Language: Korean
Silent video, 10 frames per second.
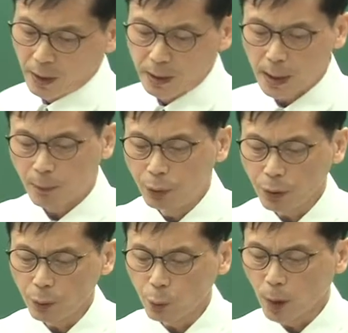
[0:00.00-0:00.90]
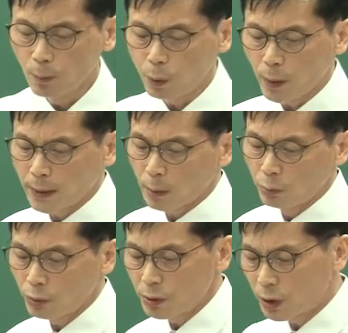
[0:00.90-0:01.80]
자, 풀은 된 풀로 한다.
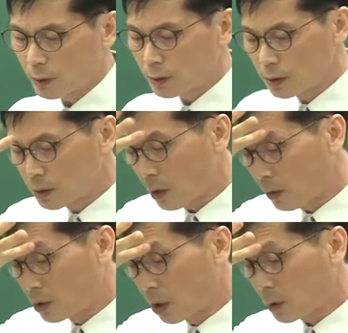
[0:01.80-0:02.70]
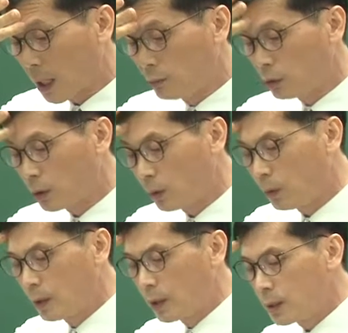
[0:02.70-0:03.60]
물을 적, 섞어 적당한
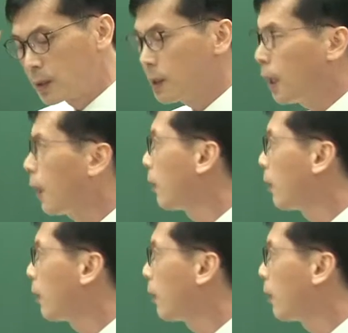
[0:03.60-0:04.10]
물기로 체에